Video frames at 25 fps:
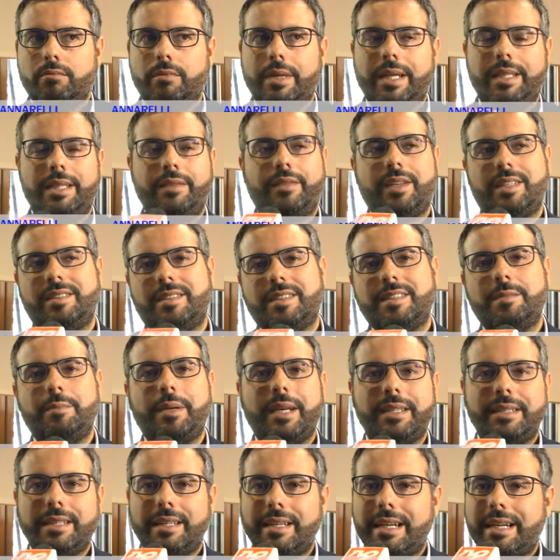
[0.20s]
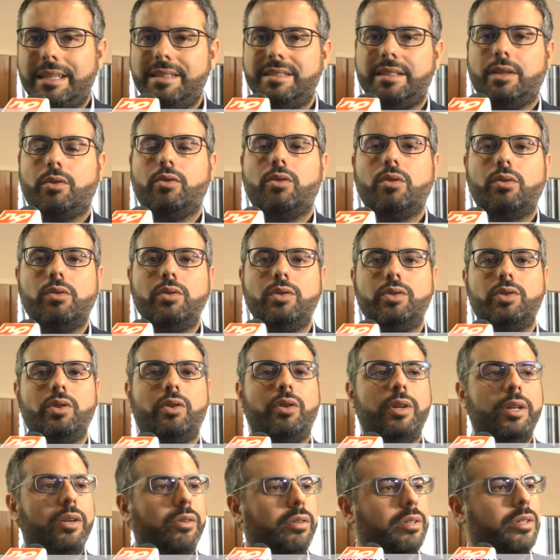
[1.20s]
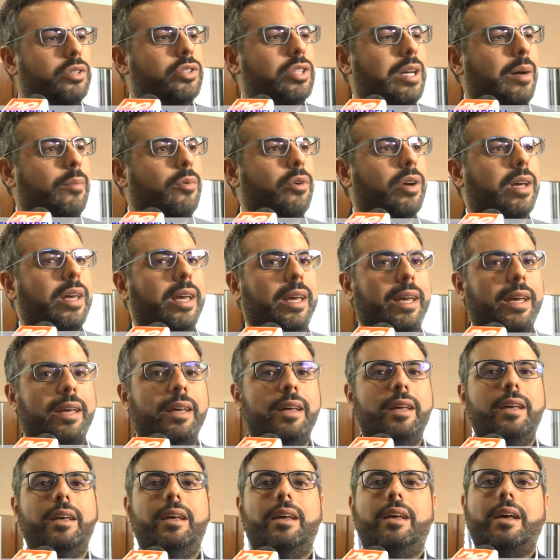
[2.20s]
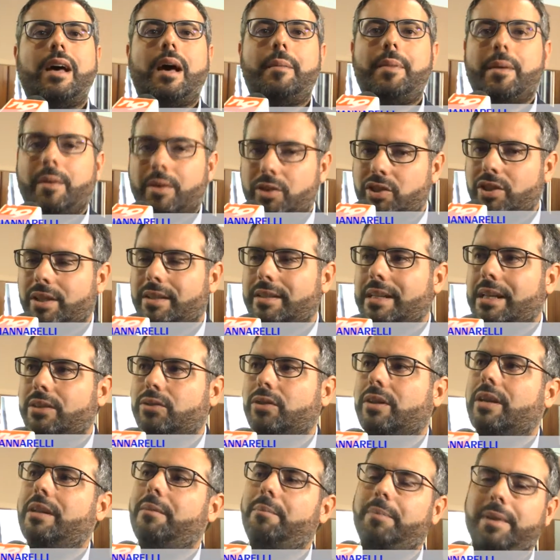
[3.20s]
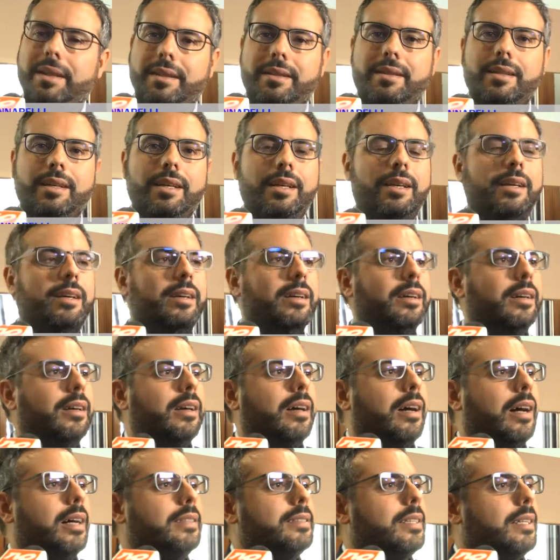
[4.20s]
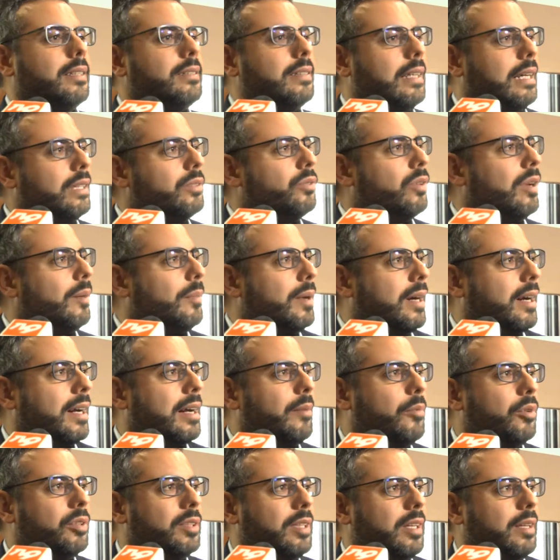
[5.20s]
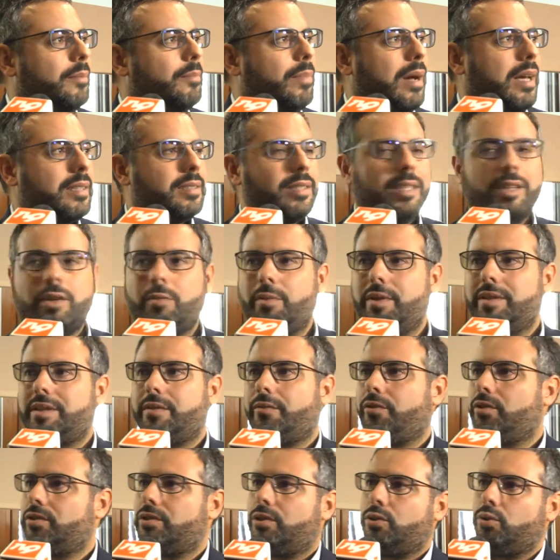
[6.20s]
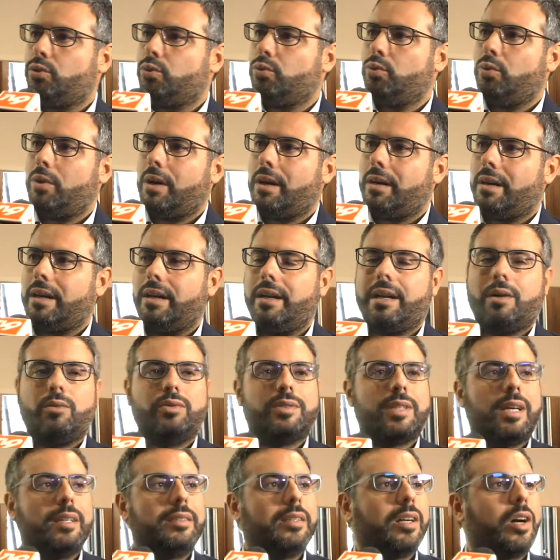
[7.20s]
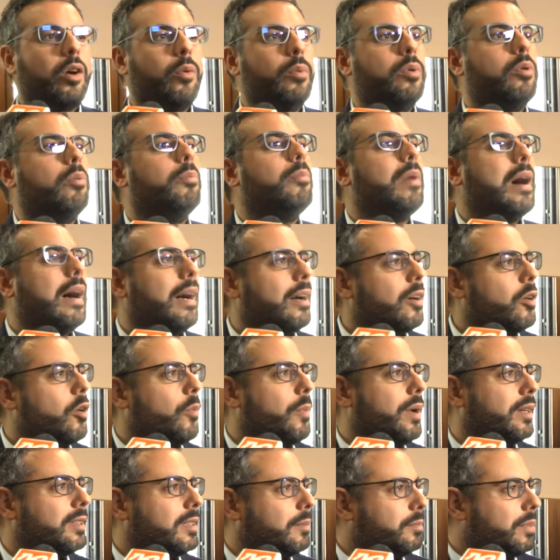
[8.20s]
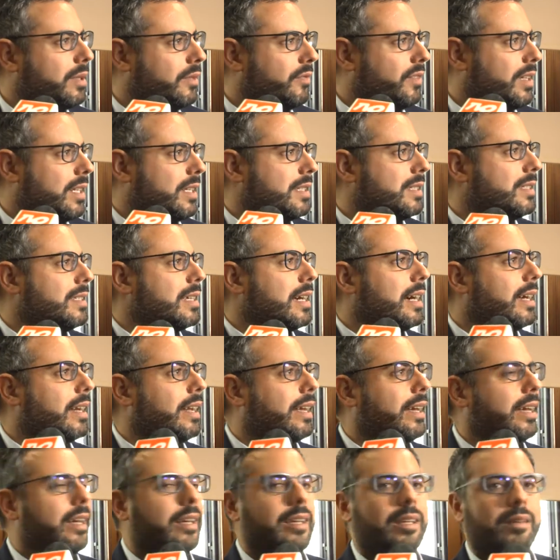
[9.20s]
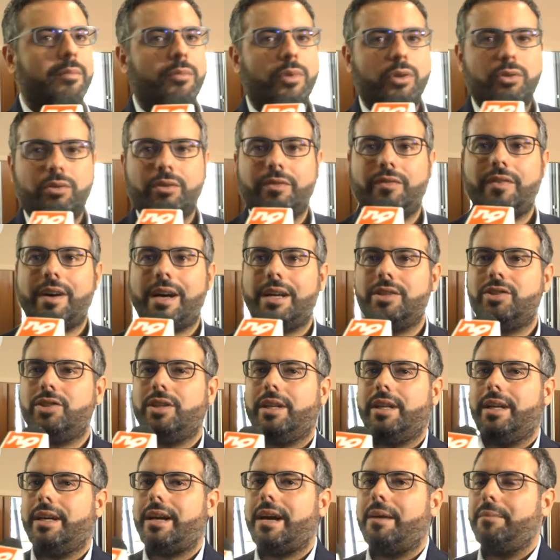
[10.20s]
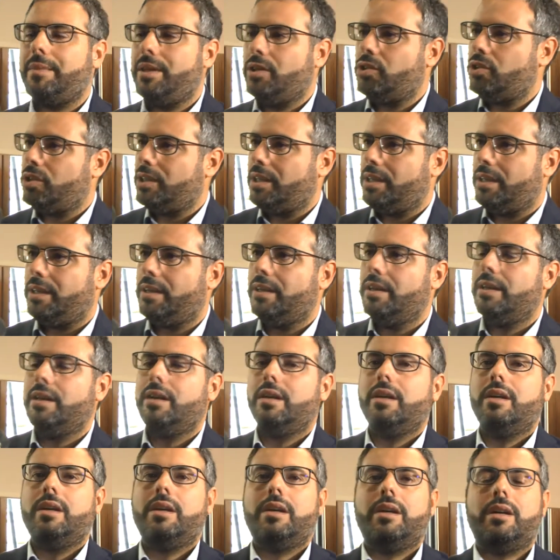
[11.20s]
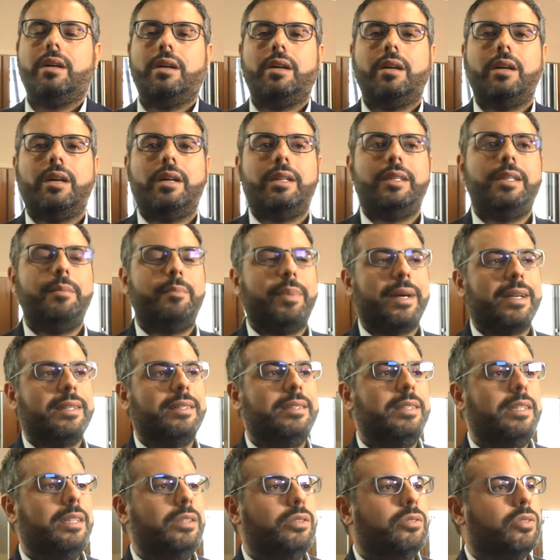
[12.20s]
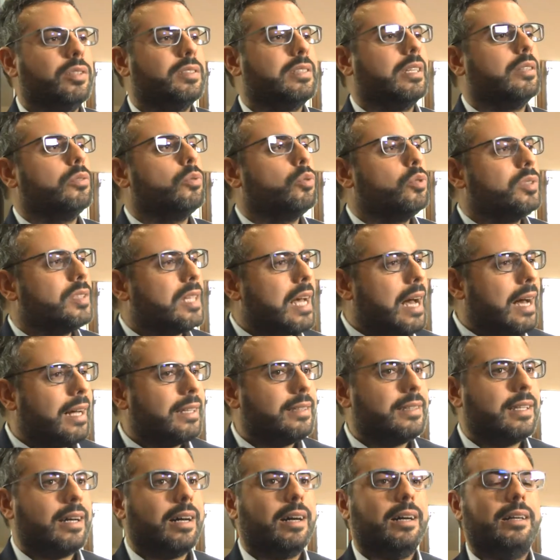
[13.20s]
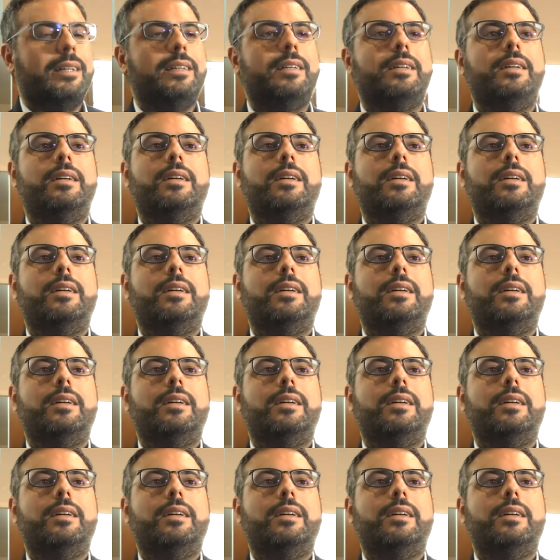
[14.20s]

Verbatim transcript: Beh, diversi aspetti, analisi e conclusioni. Noi diciamo che abbiamo accertato che il PD ha trattato la banca Monte dei Paschi come se fosse sua, l'ha usata come un bancomat per finanziare in modo facile amici eh, di partito, è stata usata